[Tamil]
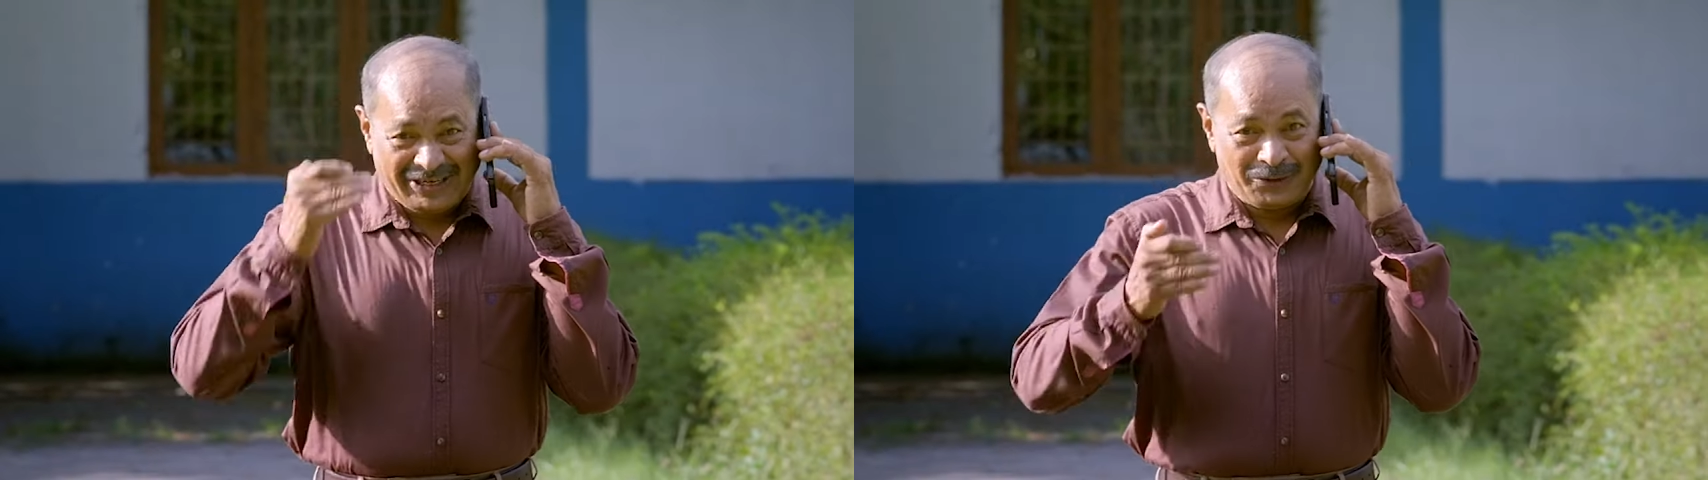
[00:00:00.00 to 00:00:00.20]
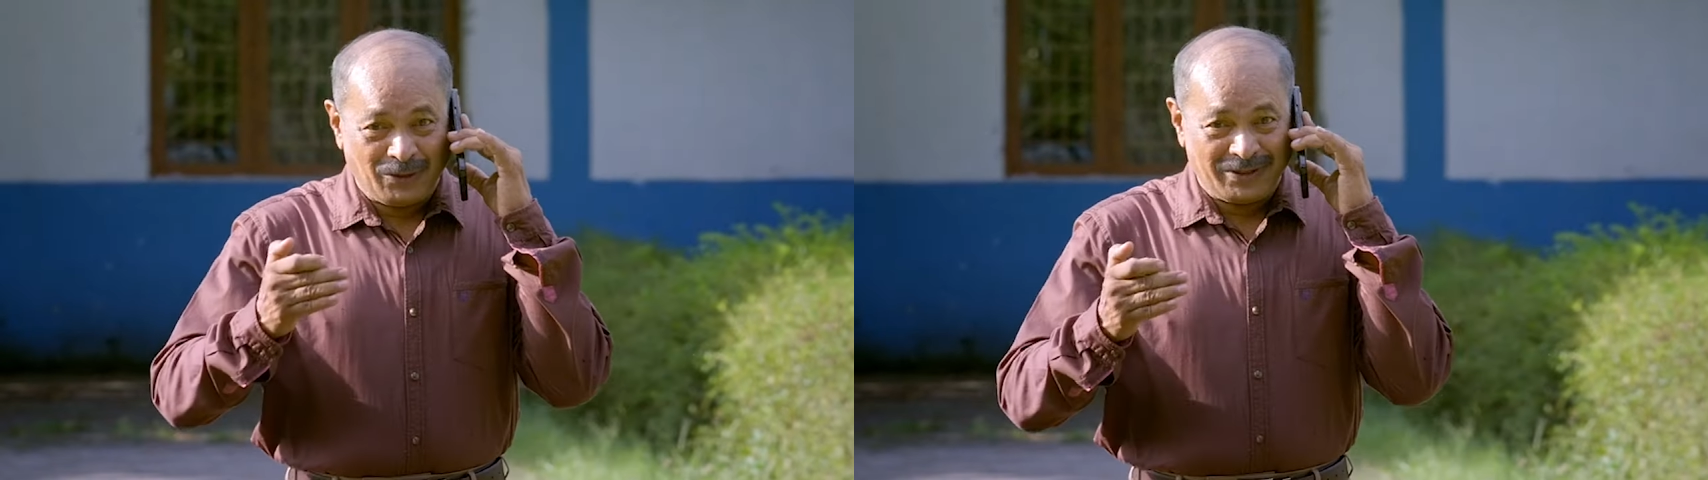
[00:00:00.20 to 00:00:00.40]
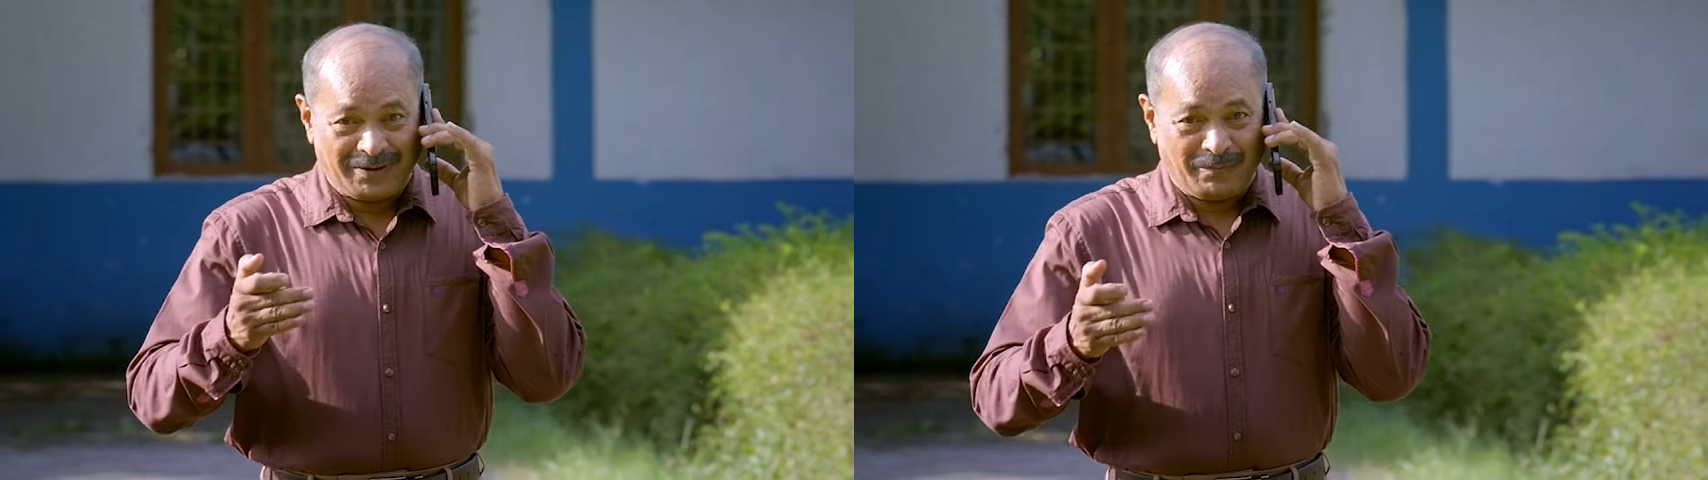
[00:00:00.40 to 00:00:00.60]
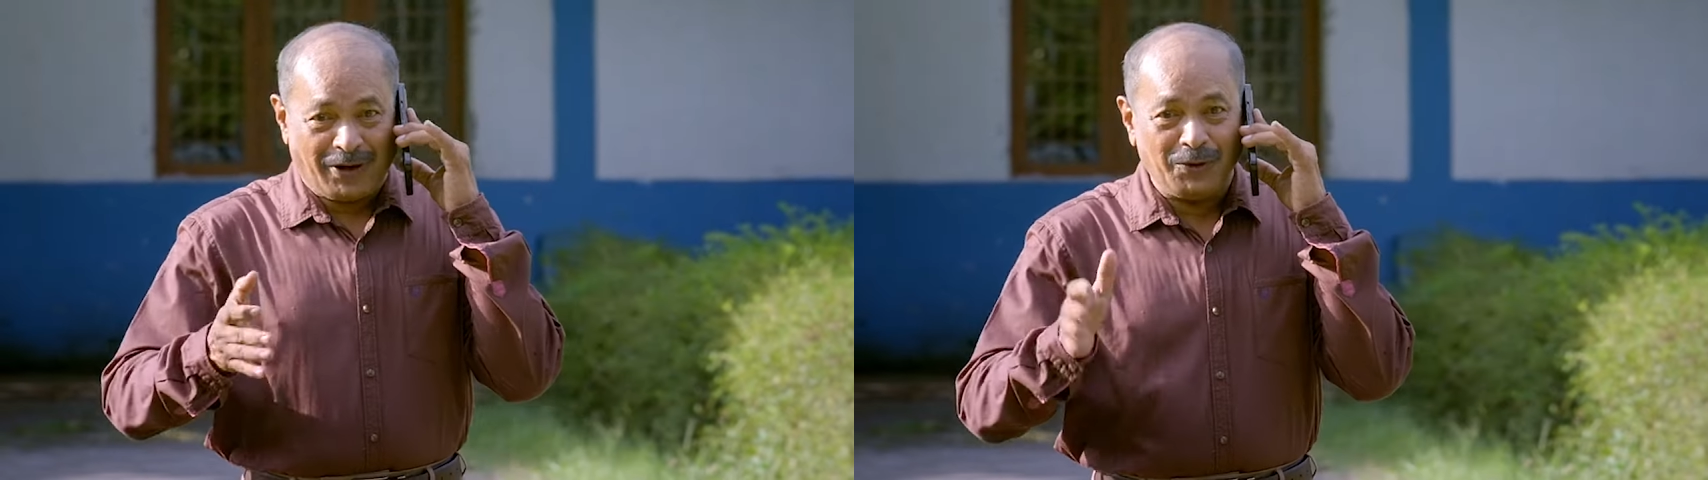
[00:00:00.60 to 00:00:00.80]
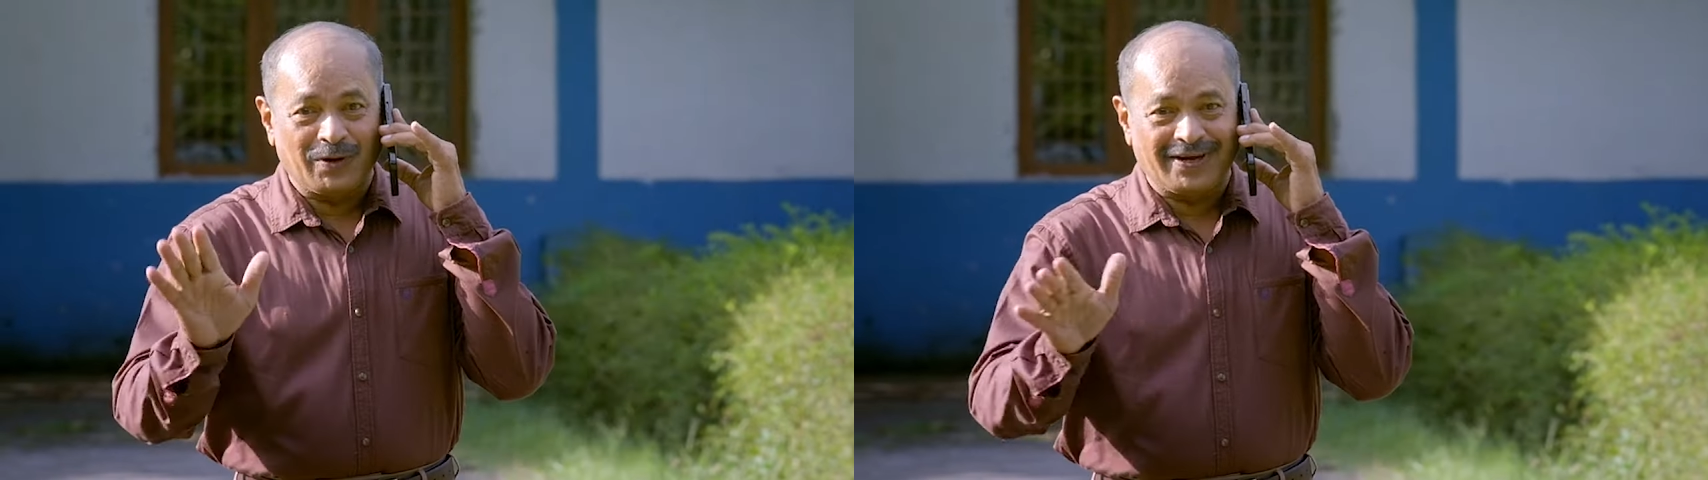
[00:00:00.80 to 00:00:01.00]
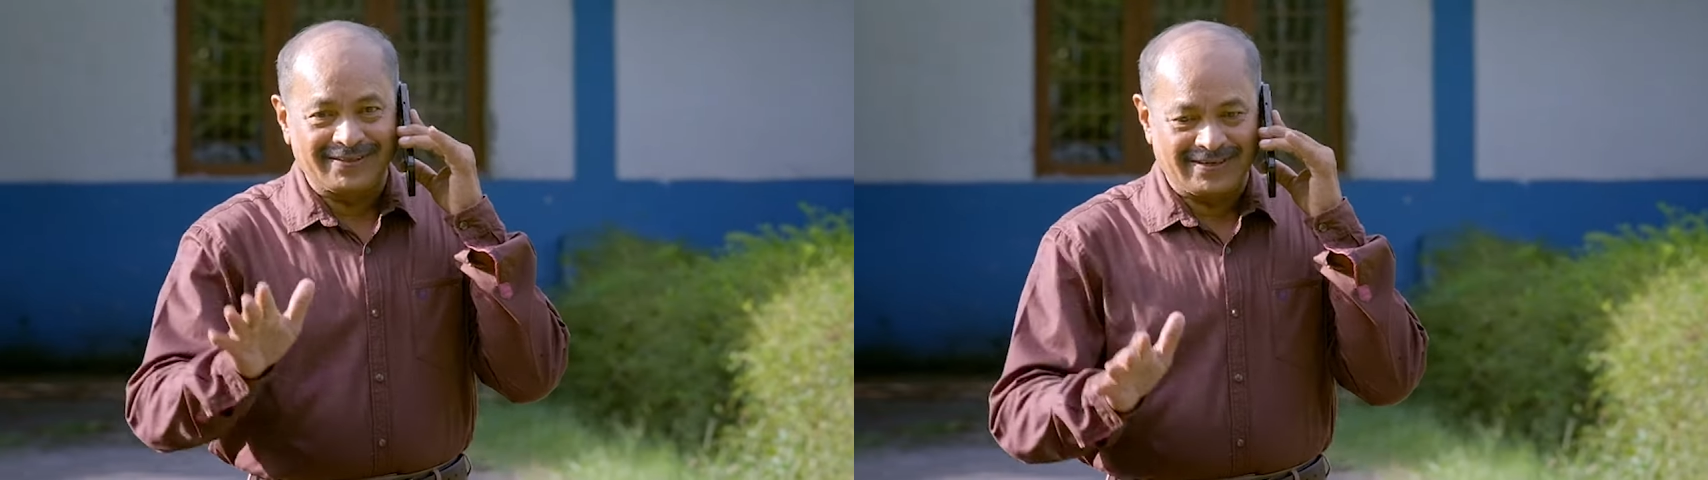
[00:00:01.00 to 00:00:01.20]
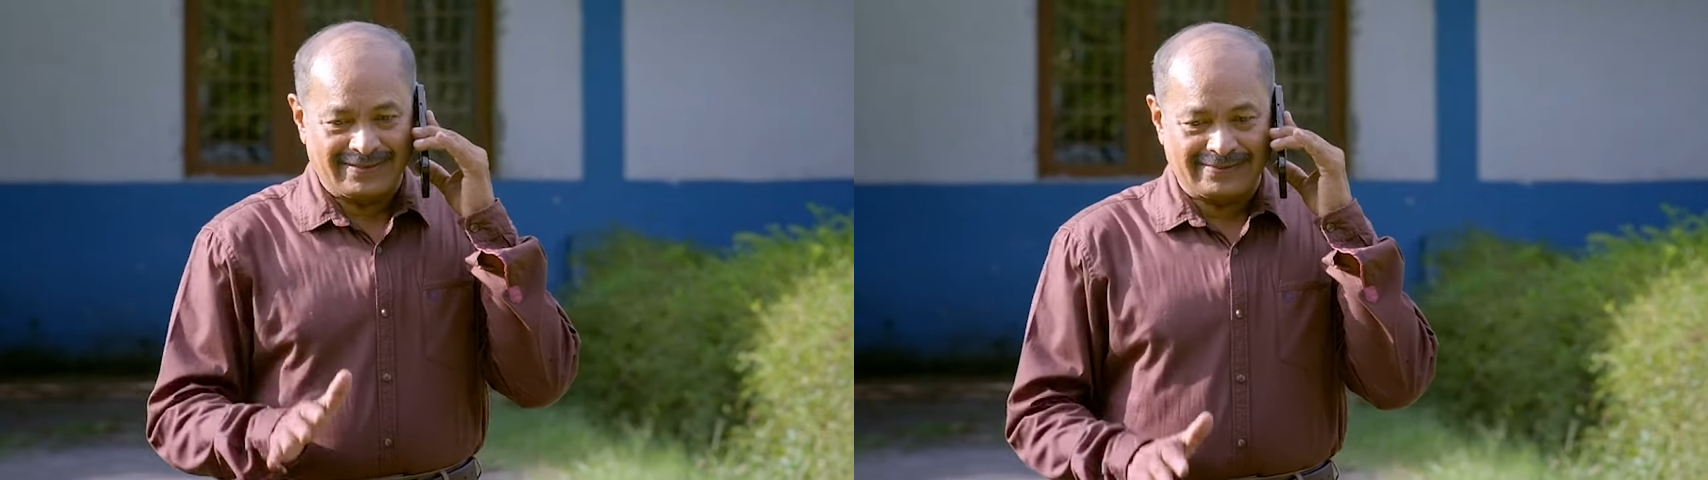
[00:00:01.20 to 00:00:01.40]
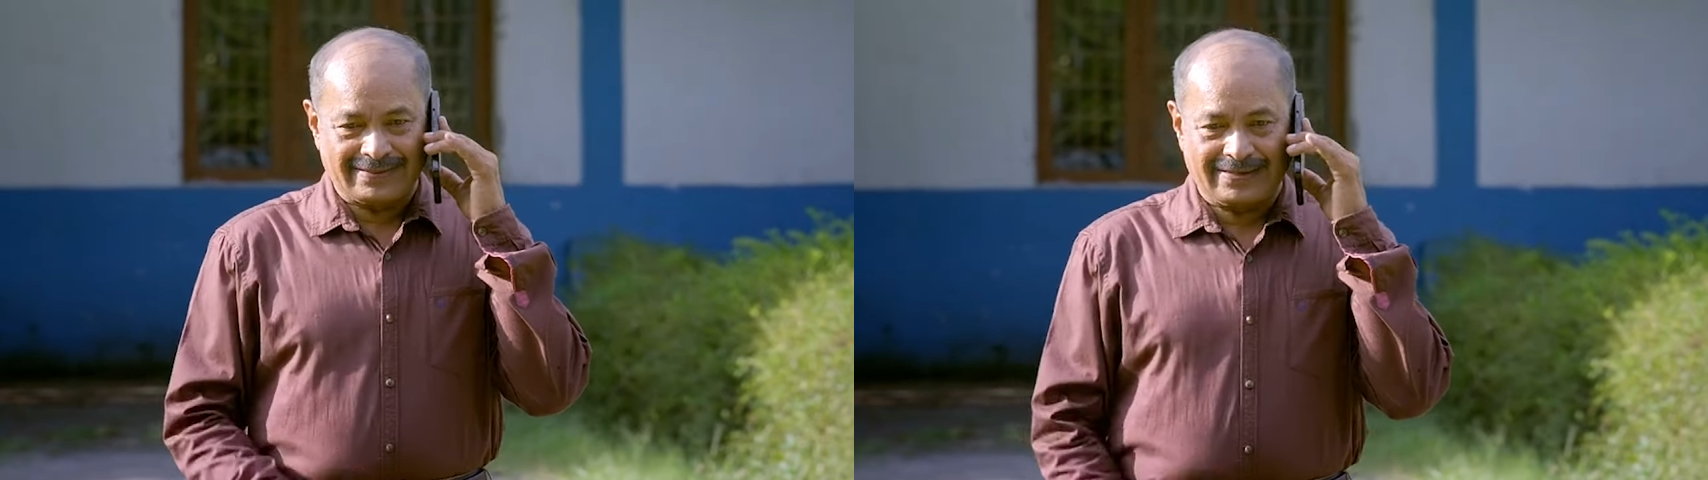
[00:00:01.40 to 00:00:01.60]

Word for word: இடி உளுந்த மாதிரி உட்கார்ந்துருக்கான்